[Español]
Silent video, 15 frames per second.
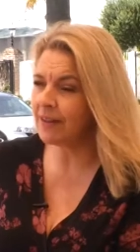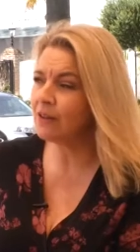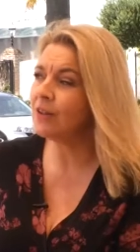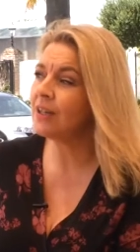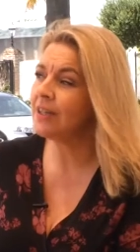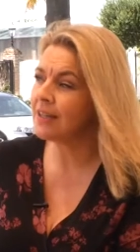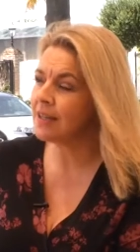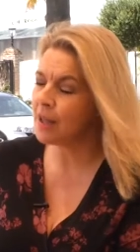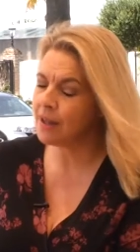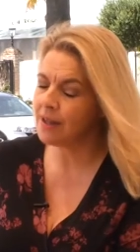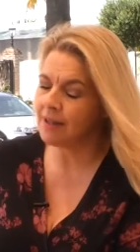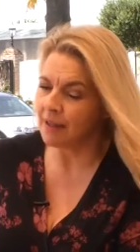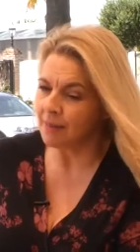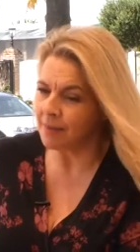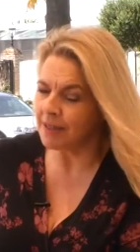lo que ella
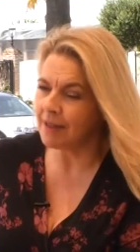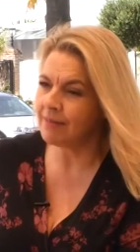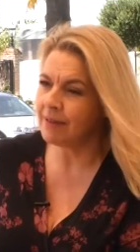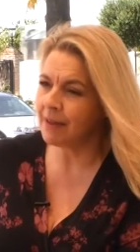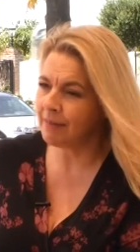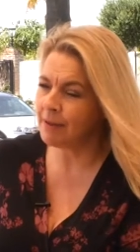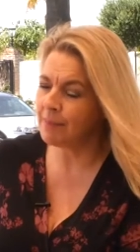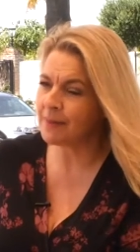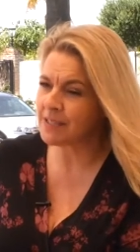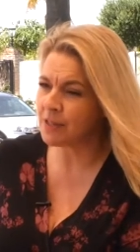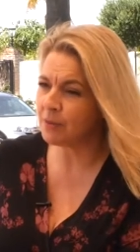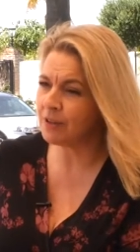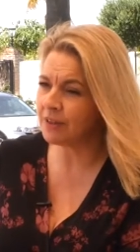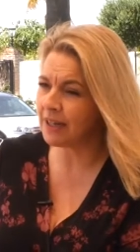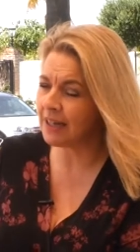decía, también habéis pasado
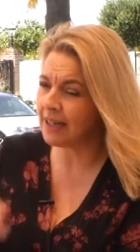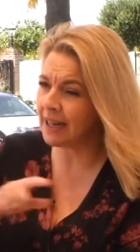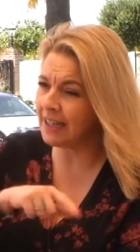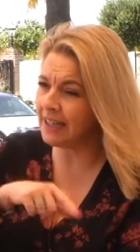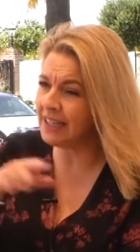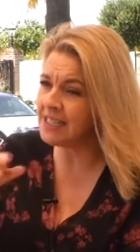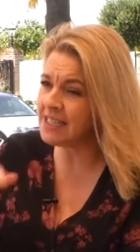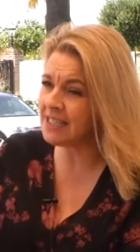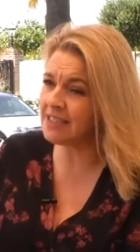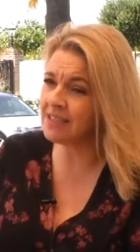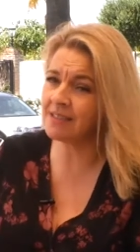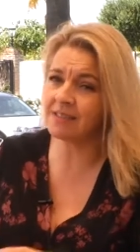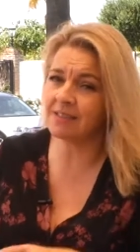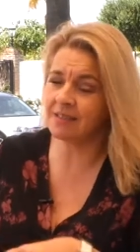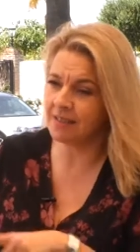vuestras... las
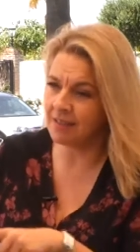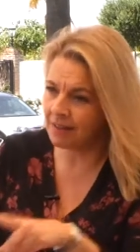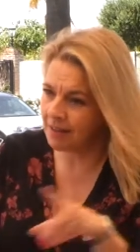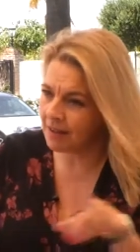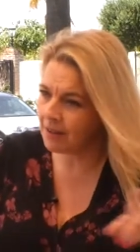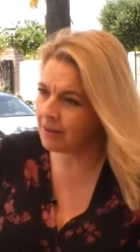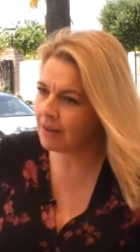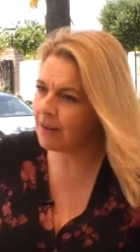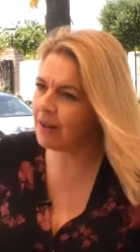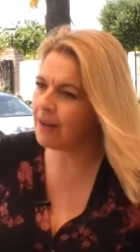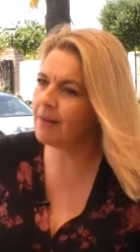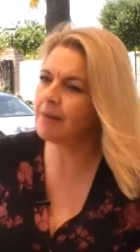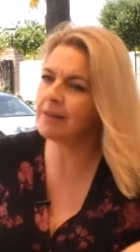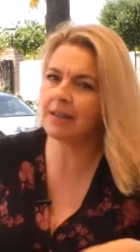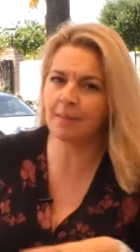crisis
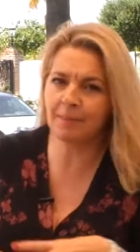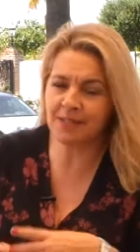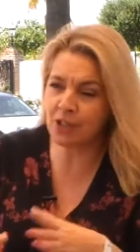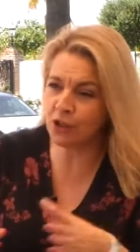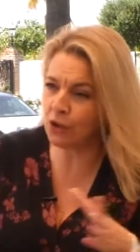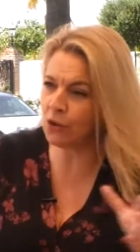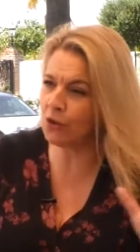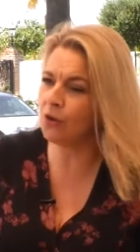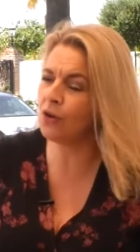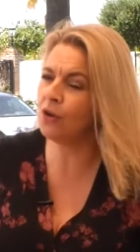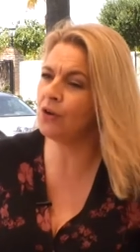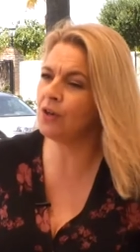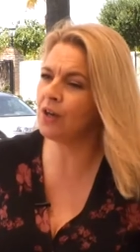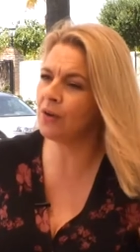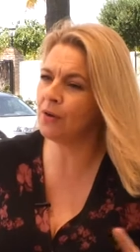que, han pasado todos
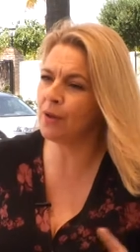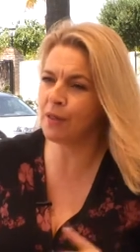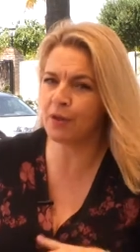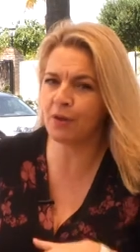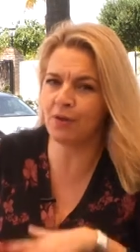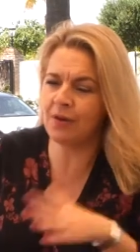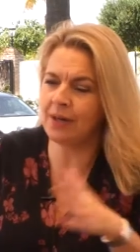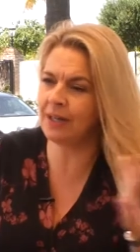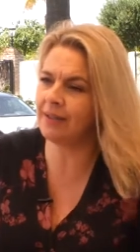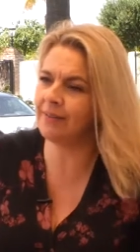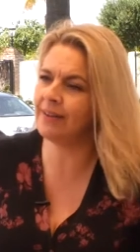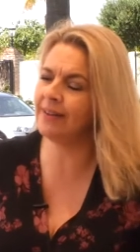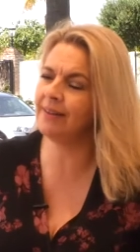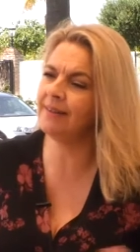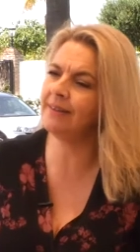los negocios a
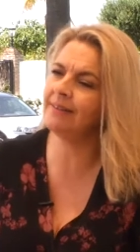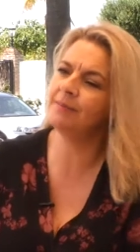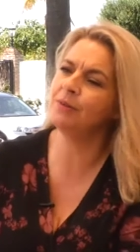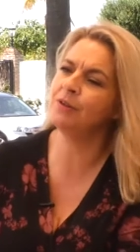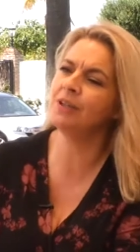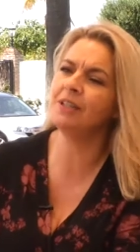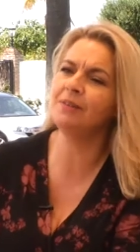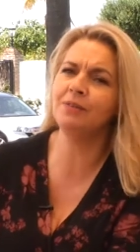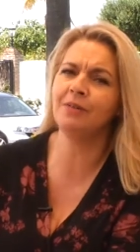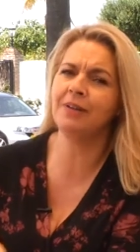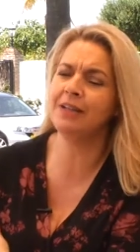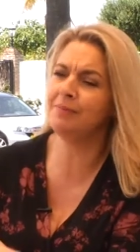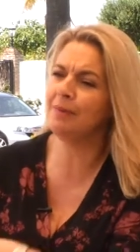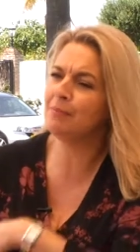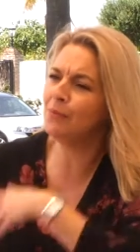nivel, bueno, a
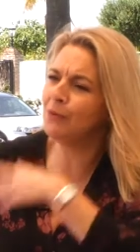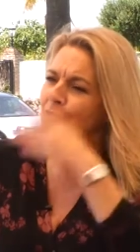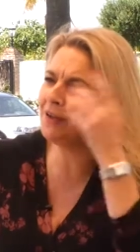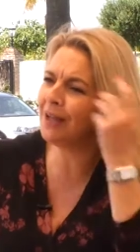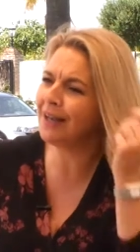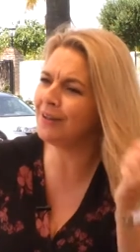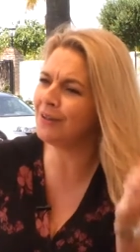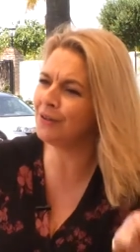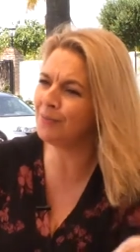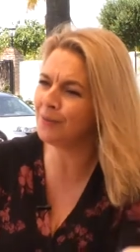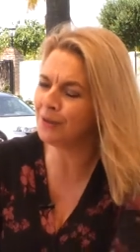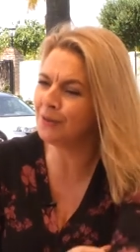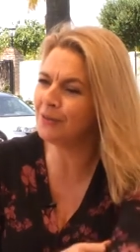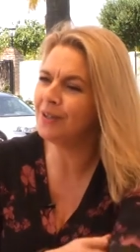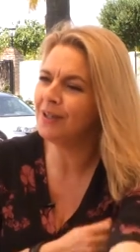nivel, mundial, ¿no?
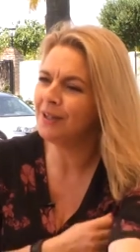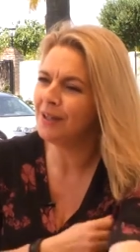Pero,